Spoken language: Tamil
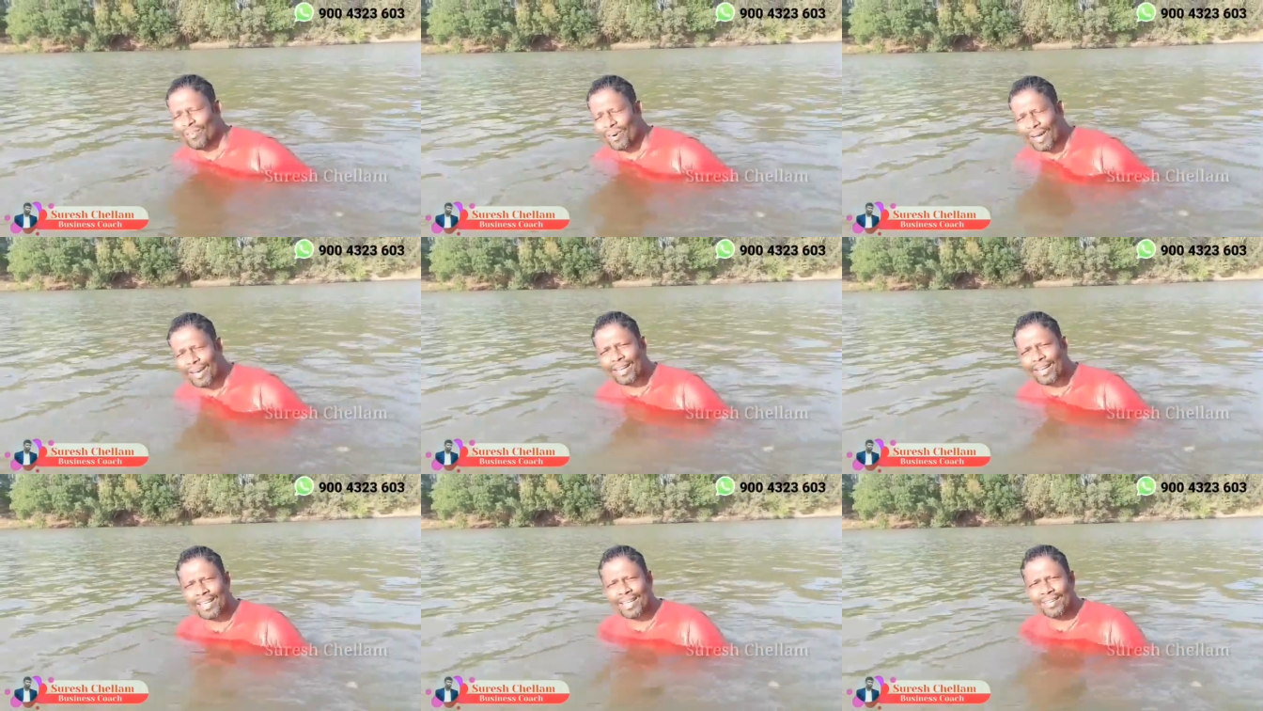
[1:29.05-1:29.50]

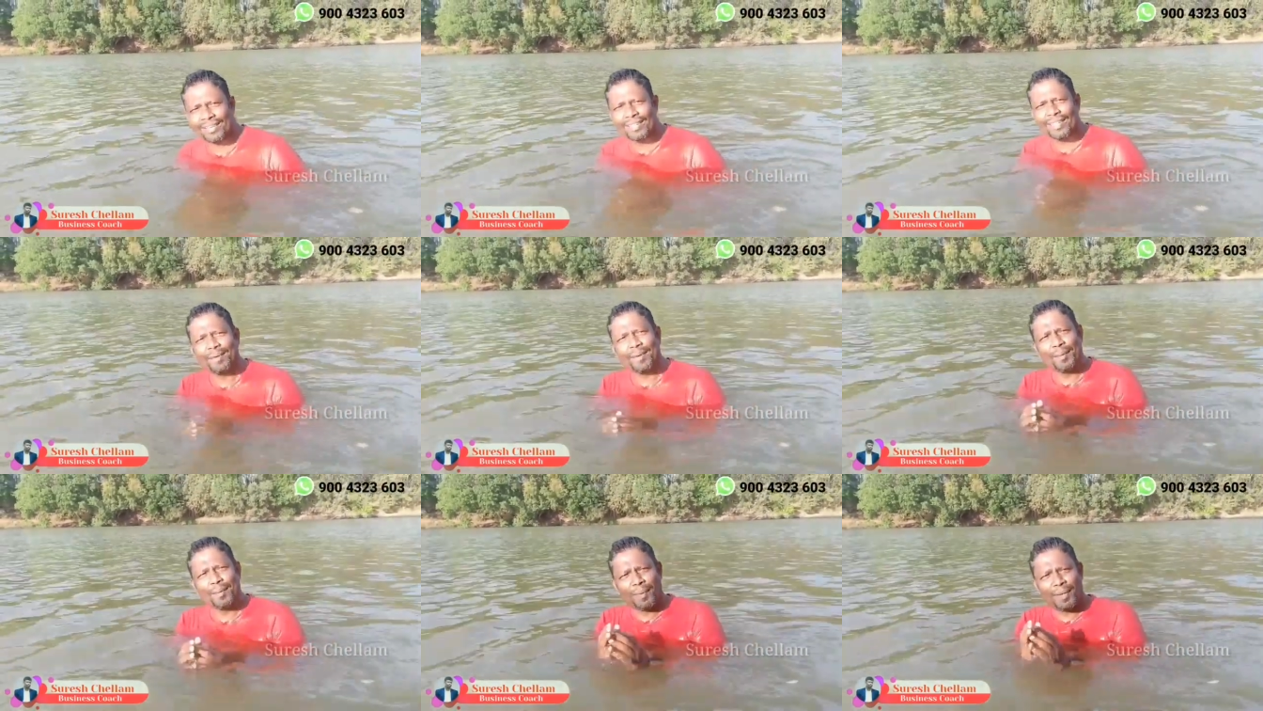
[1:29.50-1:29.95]
வாழ்க்கையை
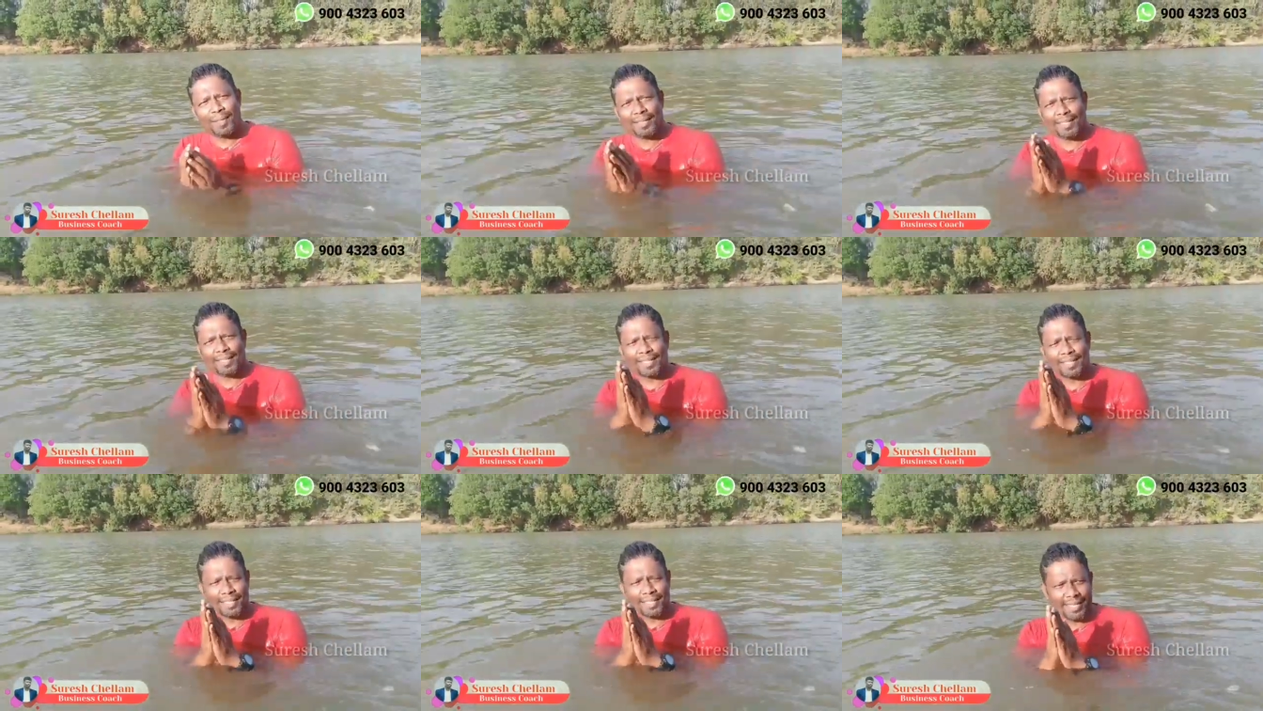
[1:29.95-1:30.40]
வந்து அப்படி
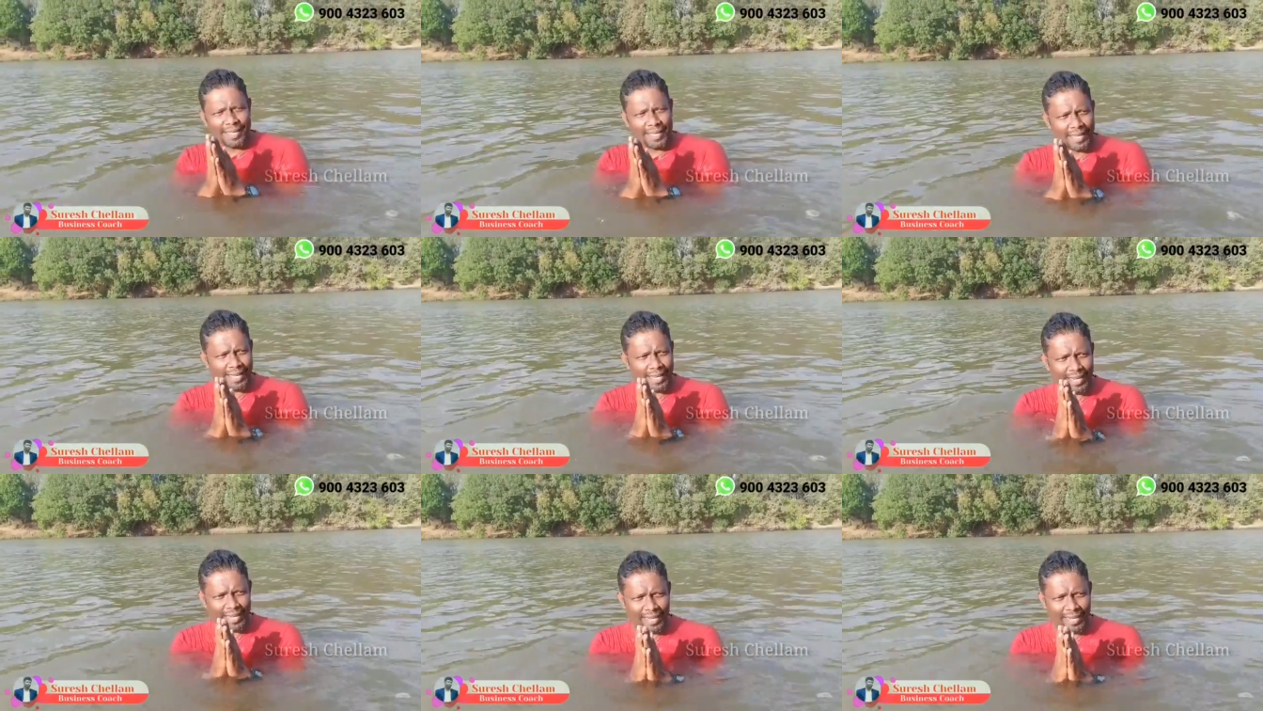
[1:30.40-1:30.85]
மாற்றுங்க
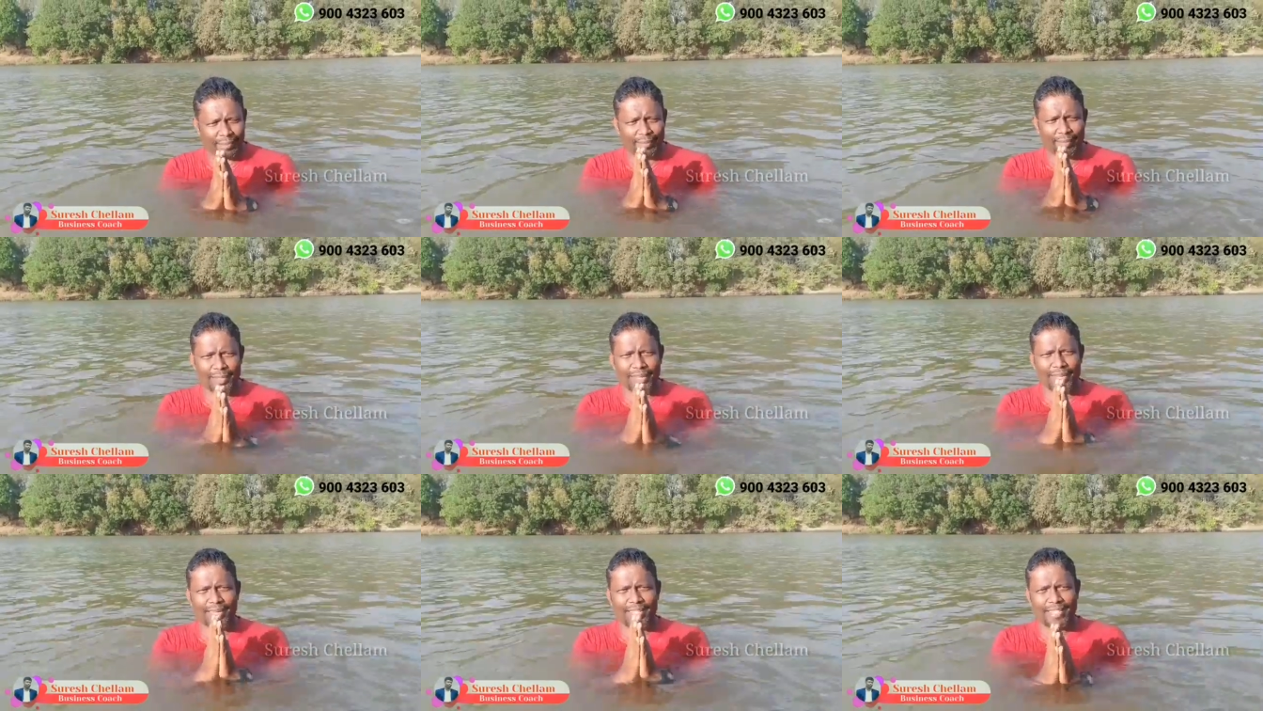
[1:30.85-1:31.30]

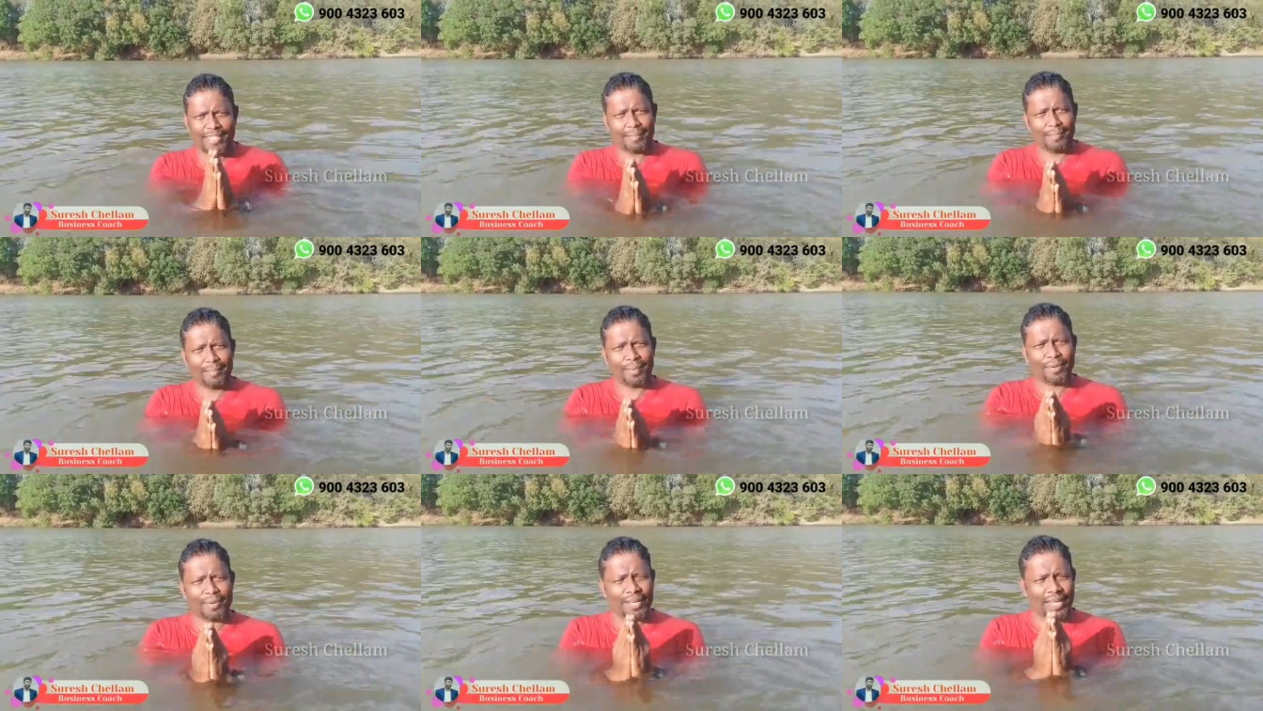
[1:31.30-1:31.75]
நம்ம தான்
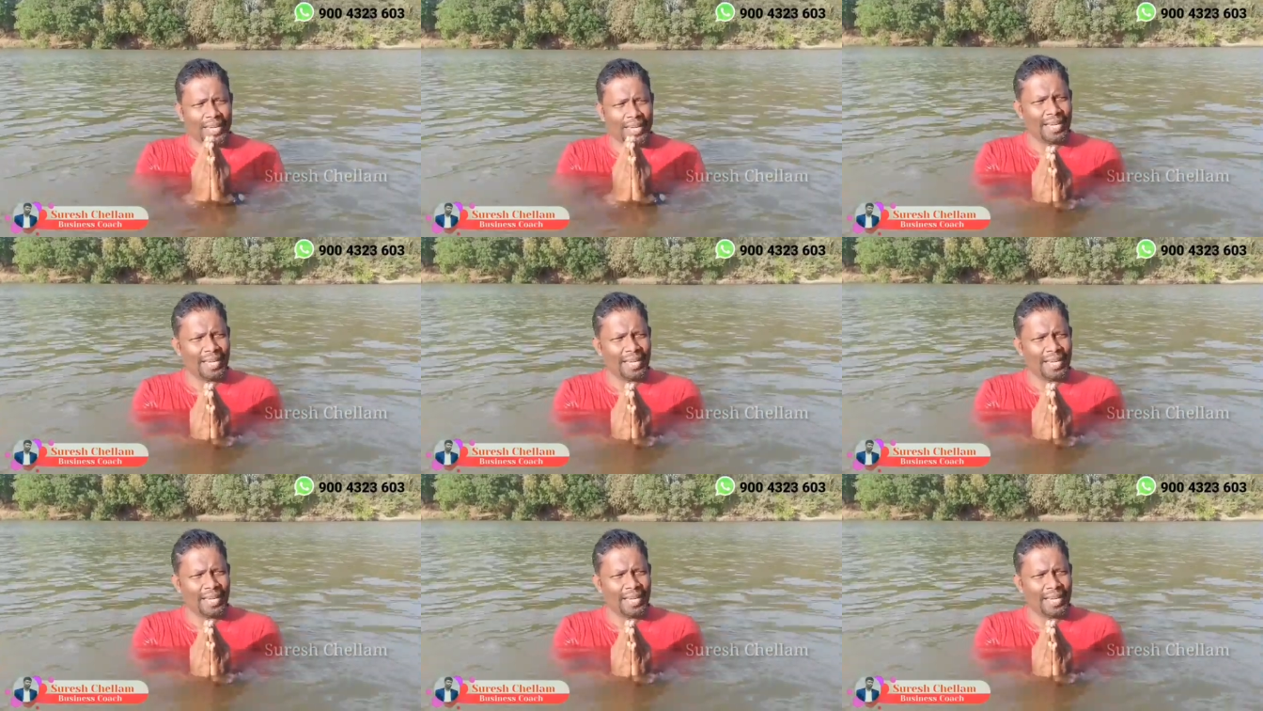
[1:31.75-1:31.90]
டிசைட் பண்ணணும்